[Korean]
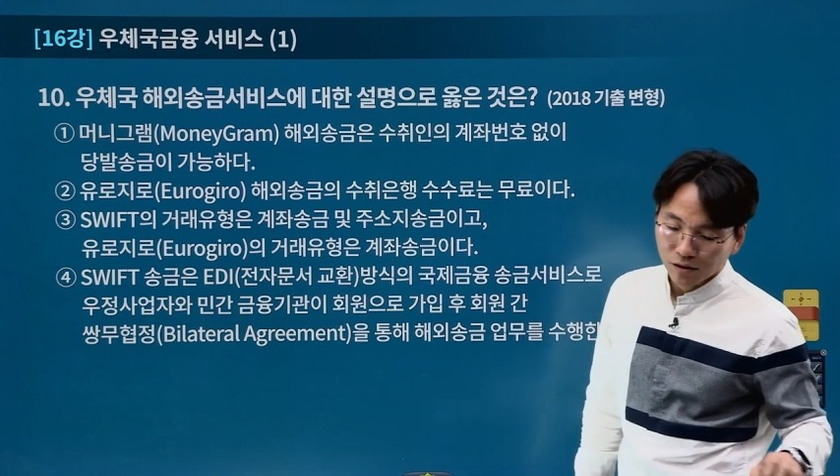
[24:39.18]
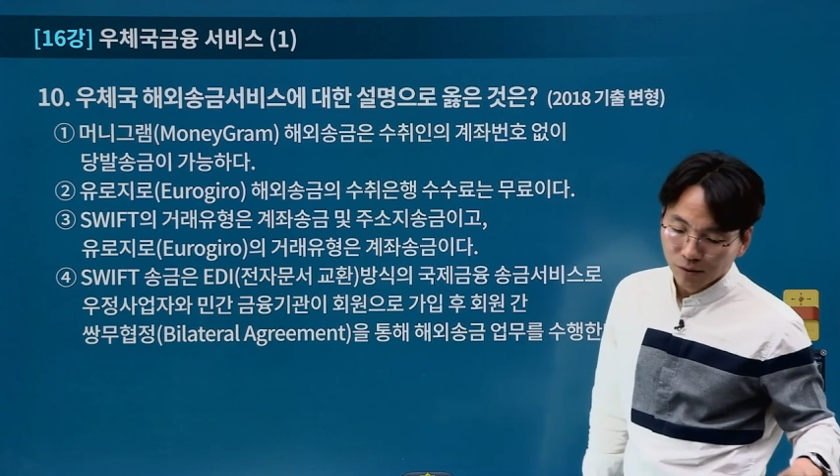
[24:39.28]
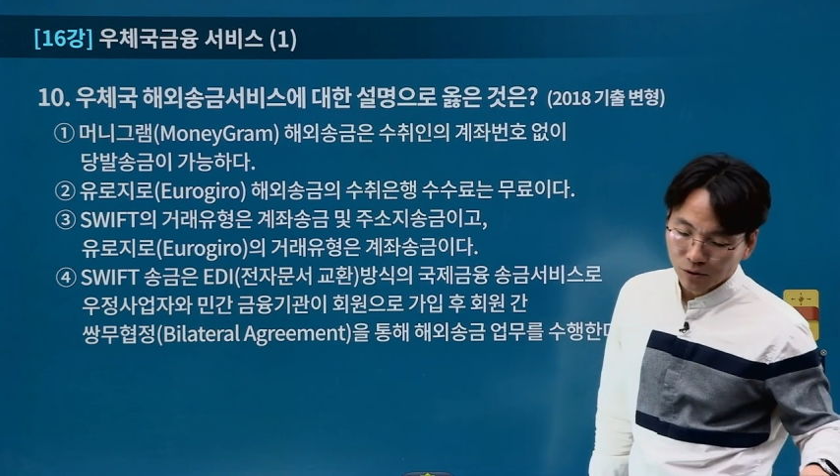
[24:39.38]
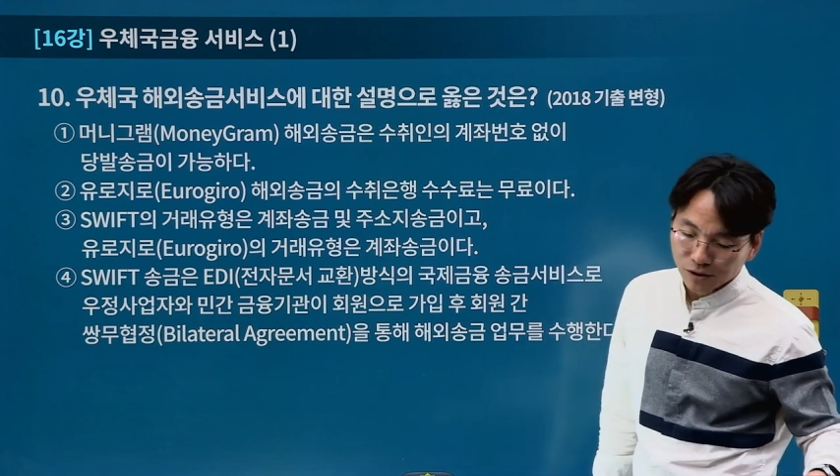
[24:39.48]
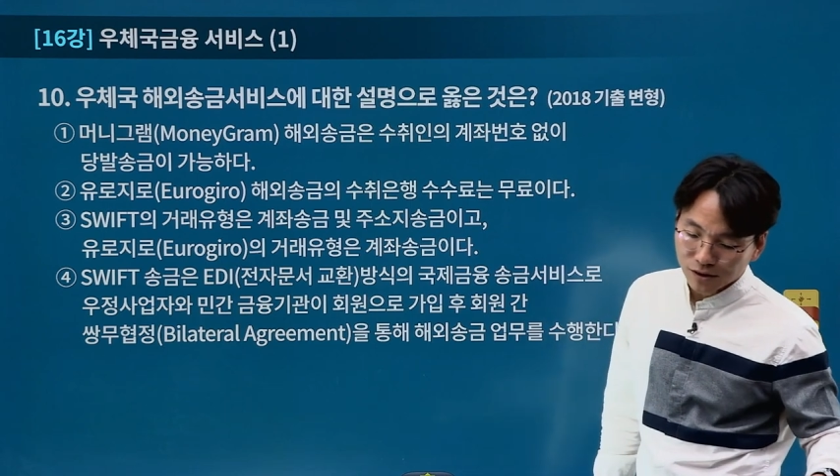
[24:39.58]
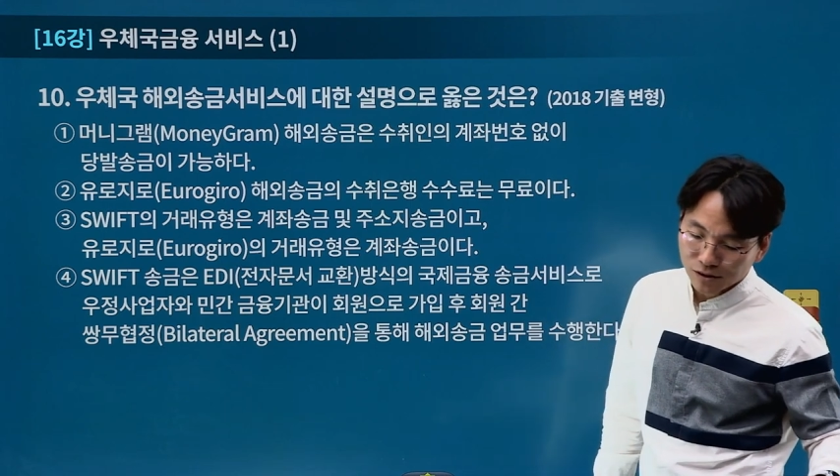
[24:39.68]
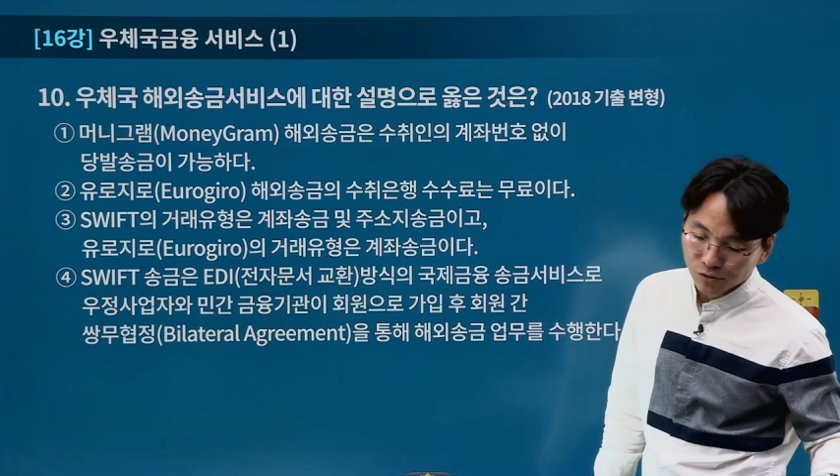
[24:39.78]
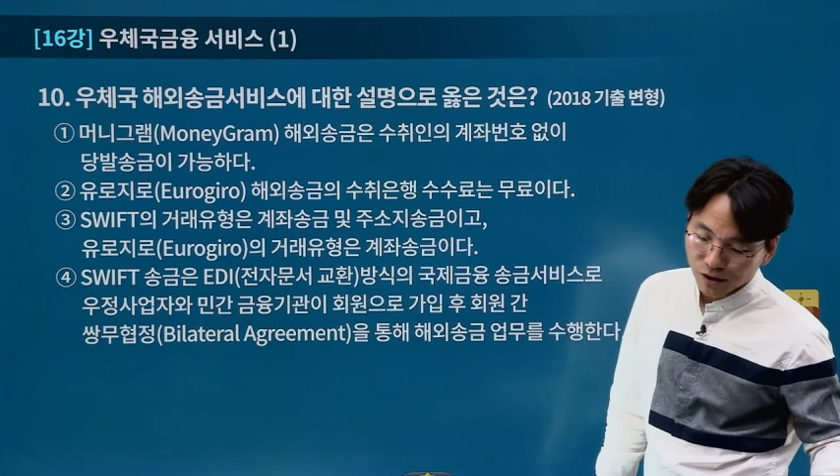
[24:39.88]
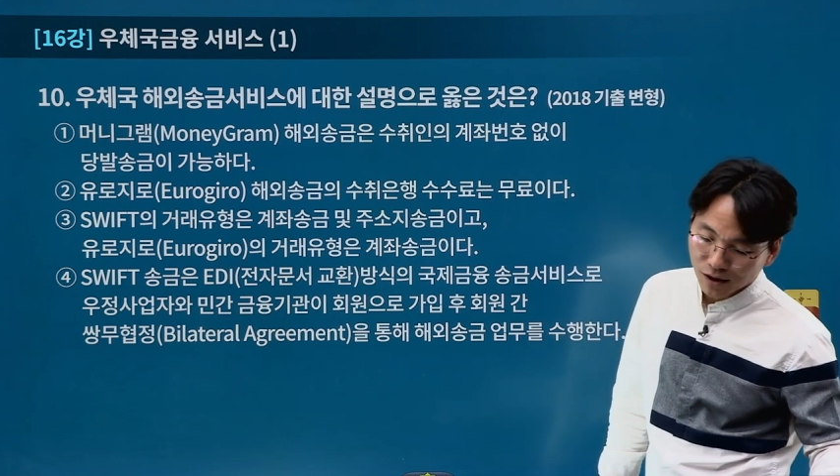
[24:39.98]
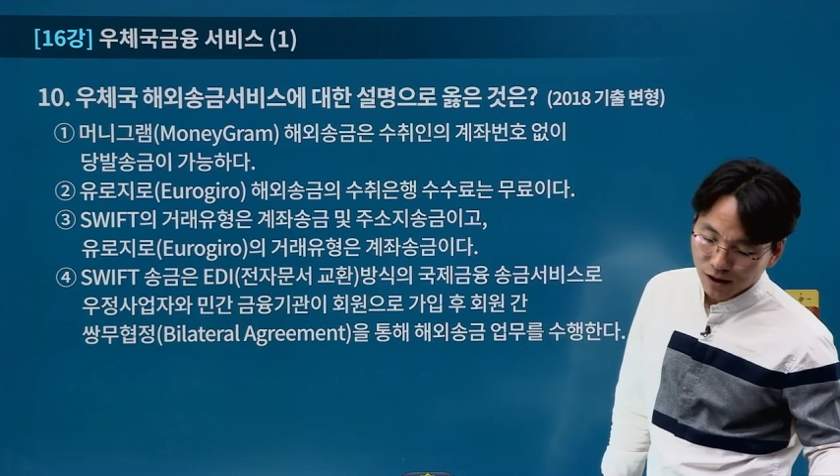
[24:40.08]
어, 바로 찾을
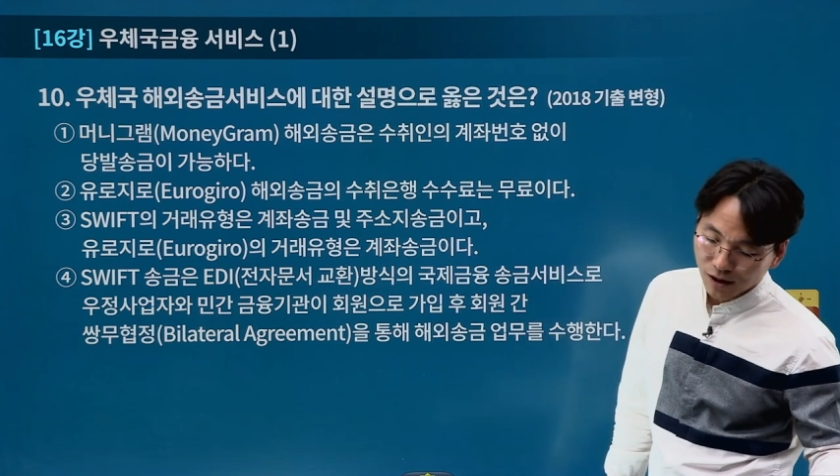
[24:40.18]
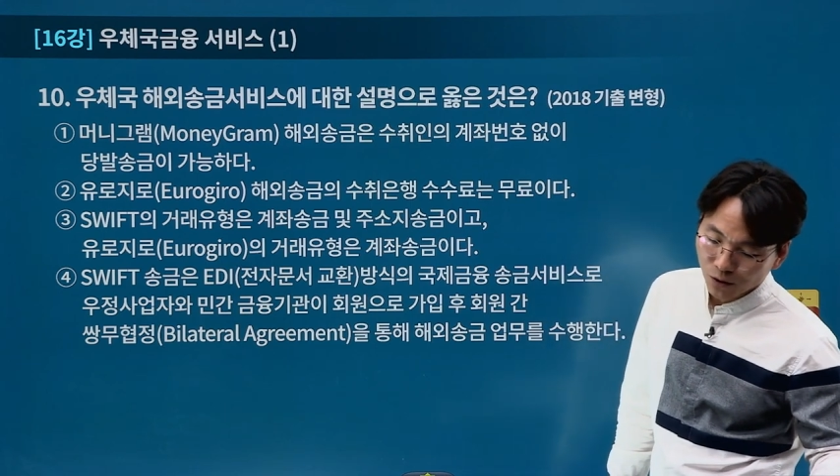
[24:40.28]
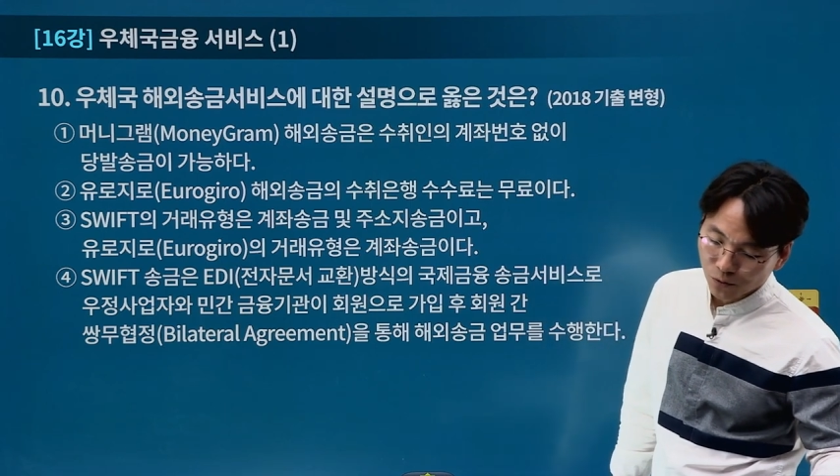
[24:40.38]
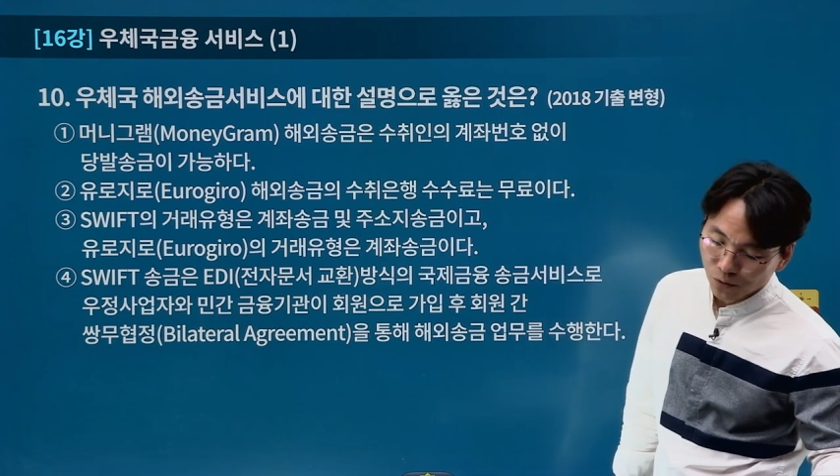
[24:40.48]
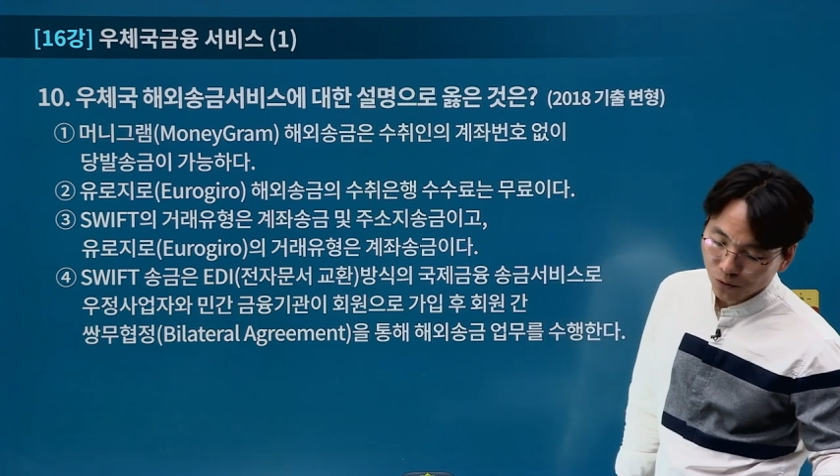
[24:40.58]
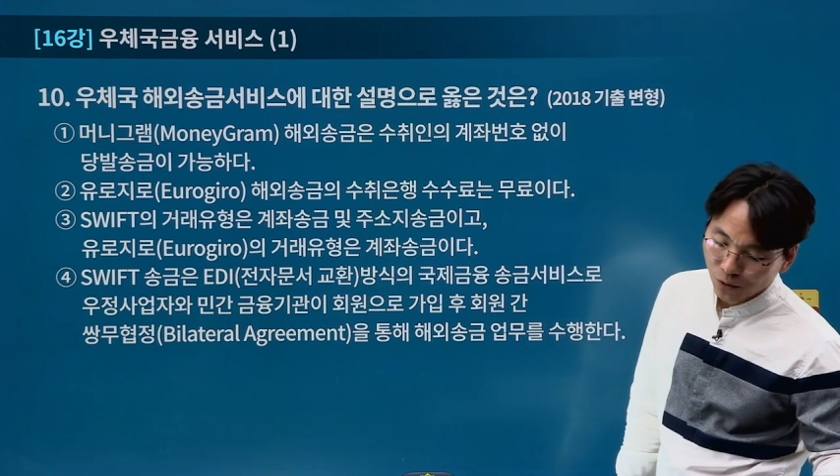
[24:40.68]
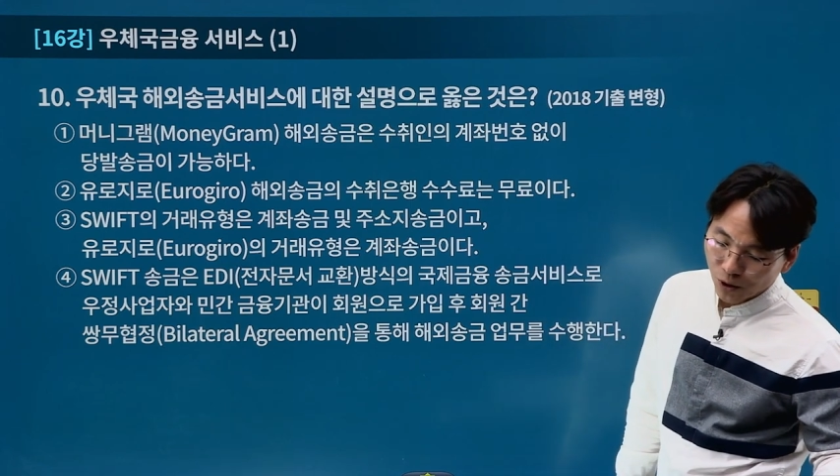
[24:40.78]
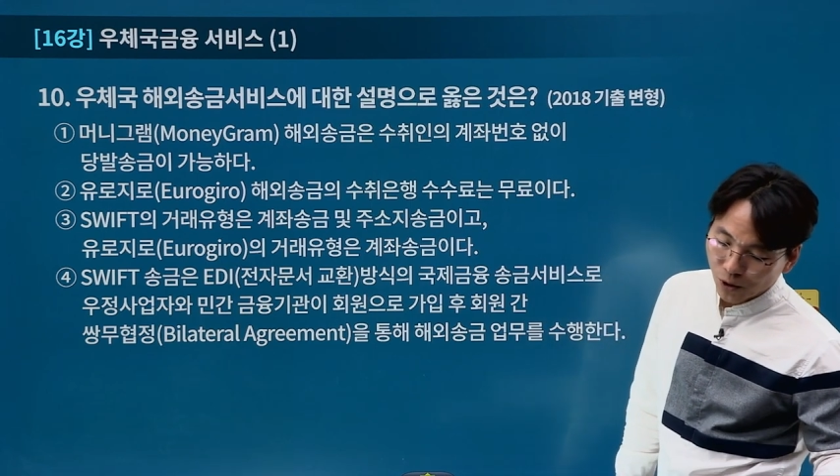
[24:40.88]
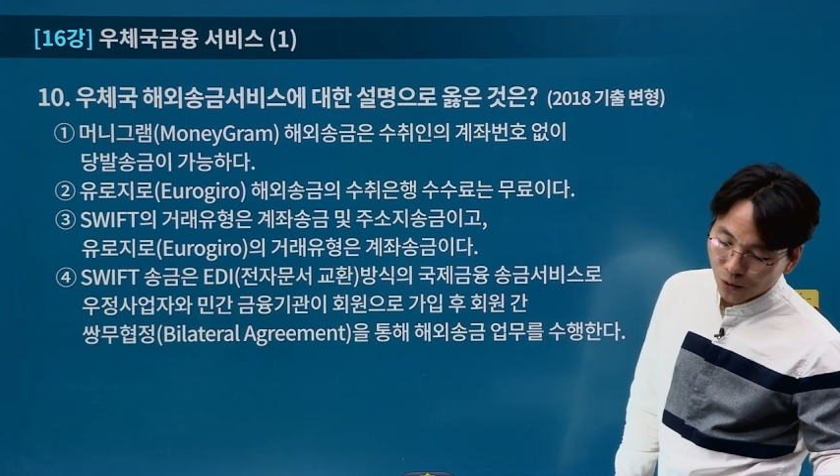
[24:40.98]
수 있다라고